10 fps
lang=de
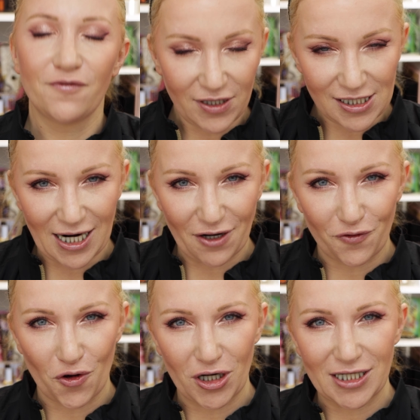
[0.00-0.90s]
Vielen
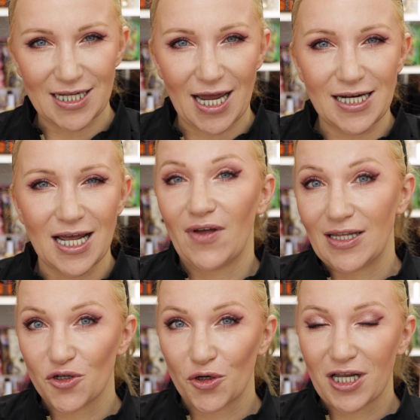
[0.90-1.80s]
Dank für eure Zeit.
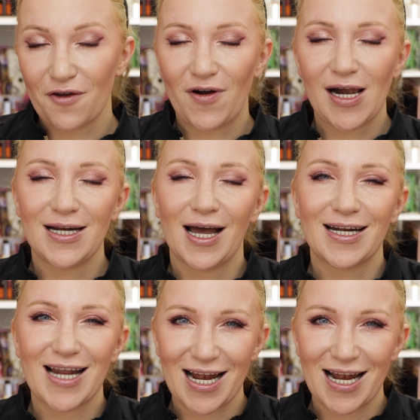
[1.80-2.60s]
Wenn es euch gefallen hat,